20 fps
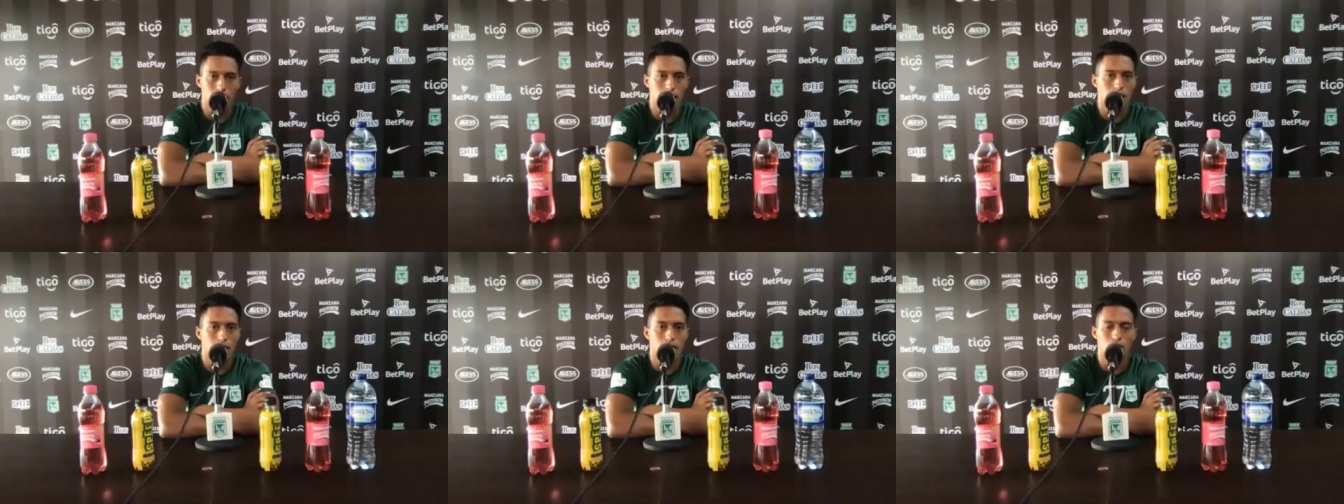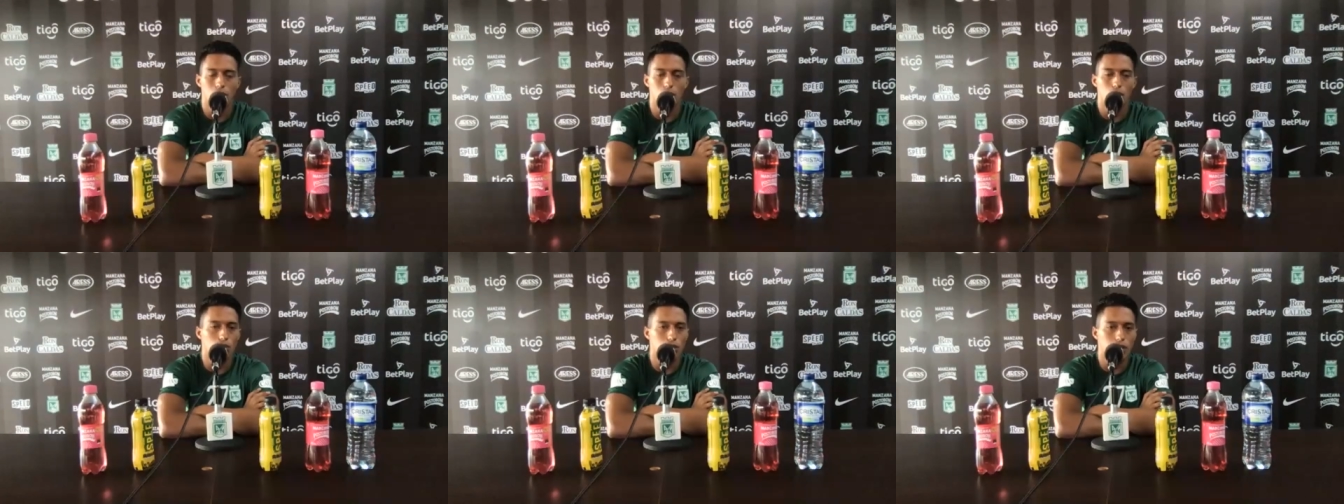
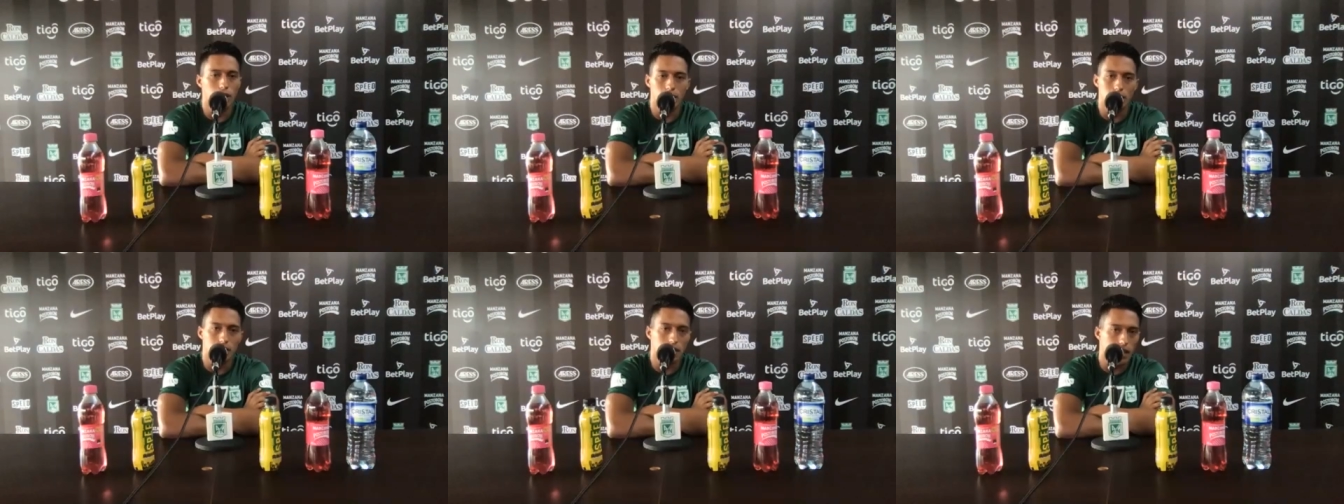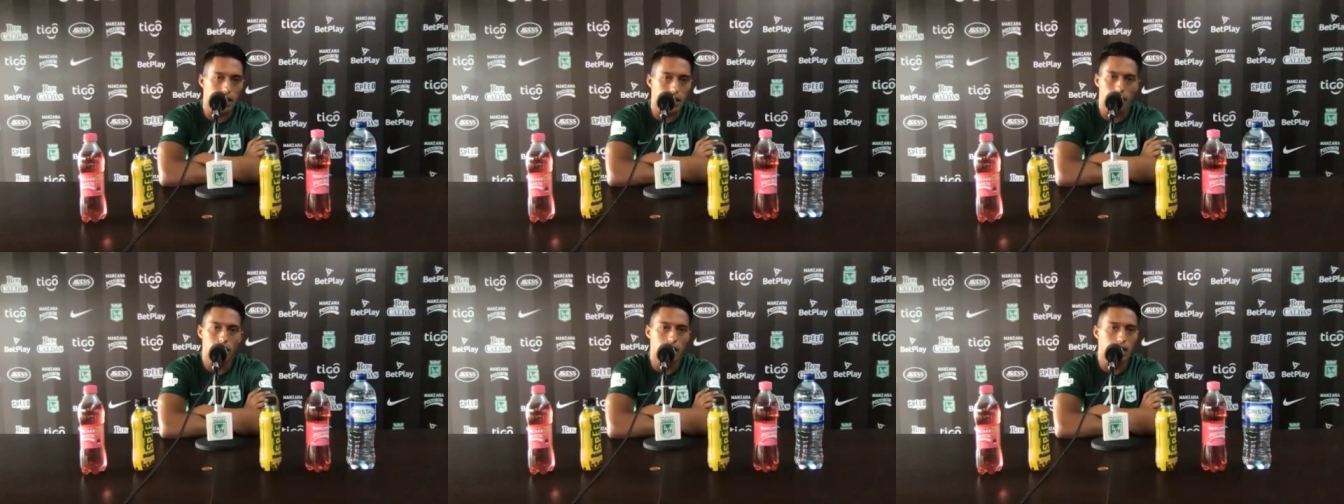donde
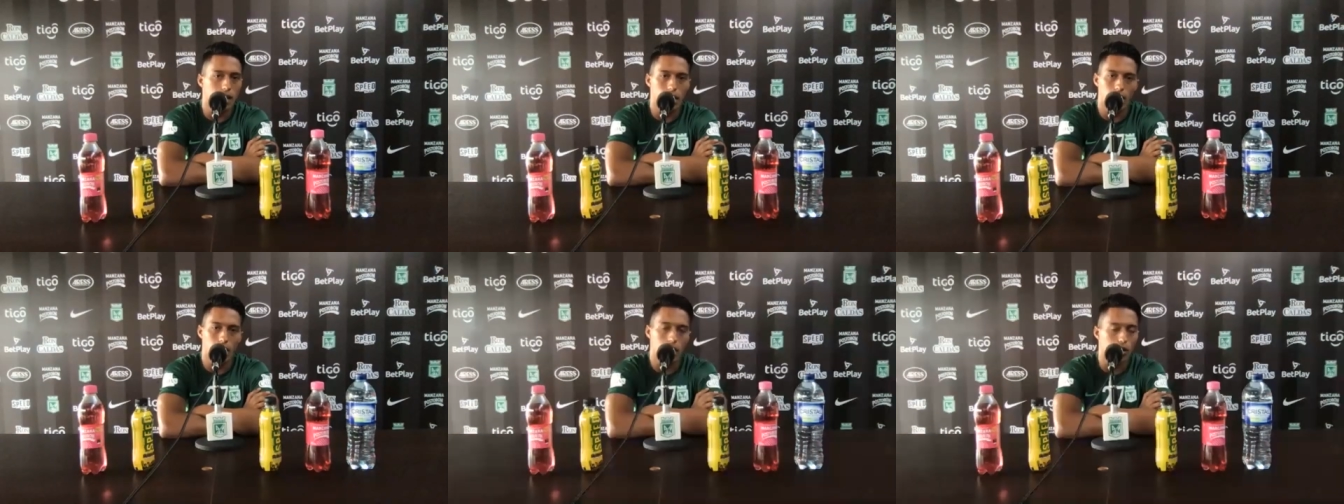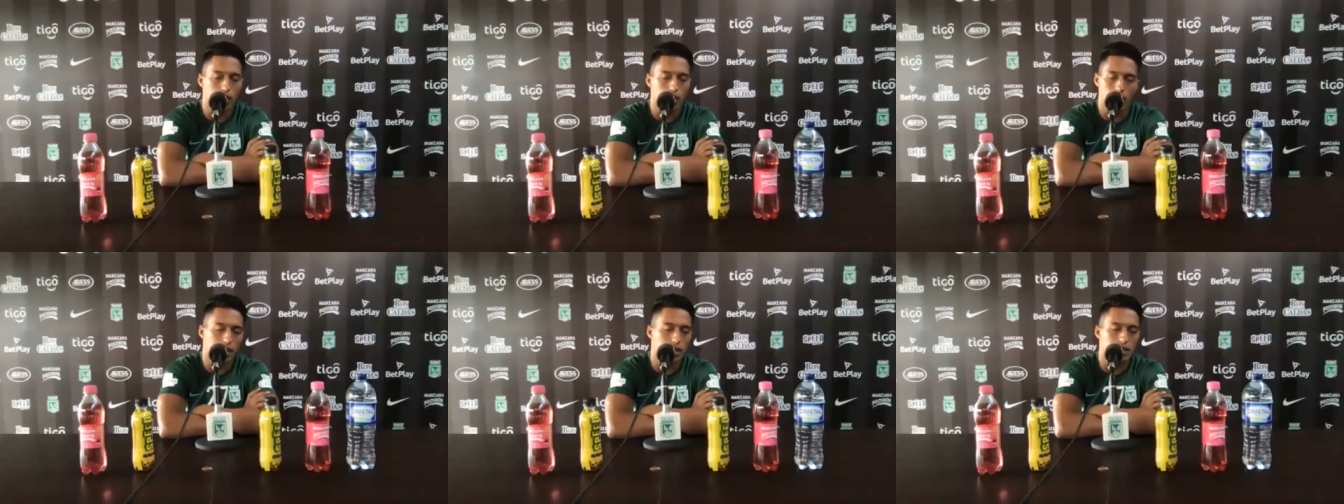sea y a la
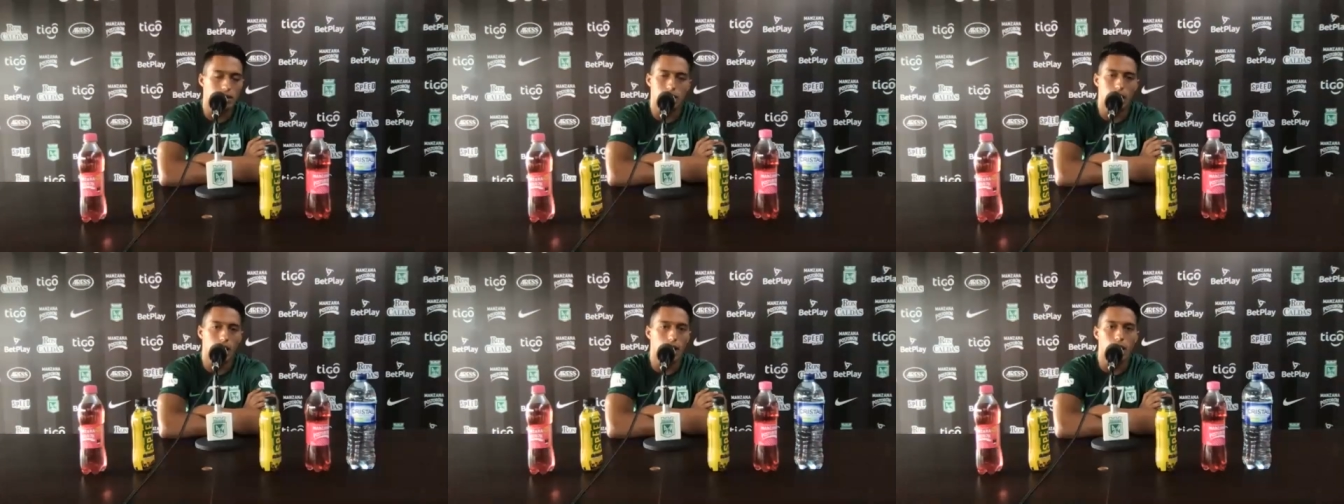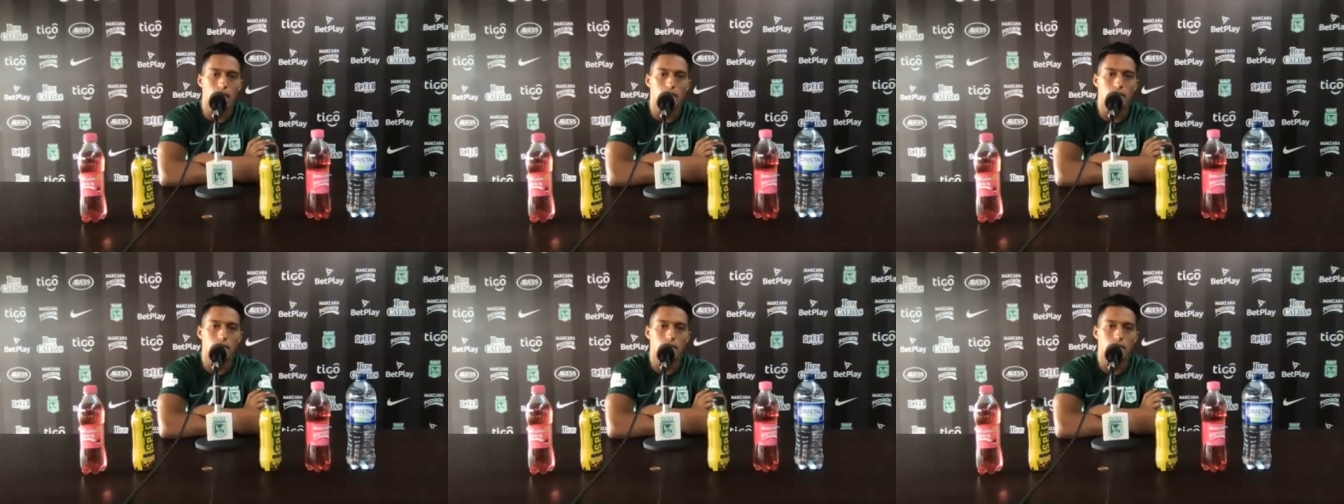hora que sea.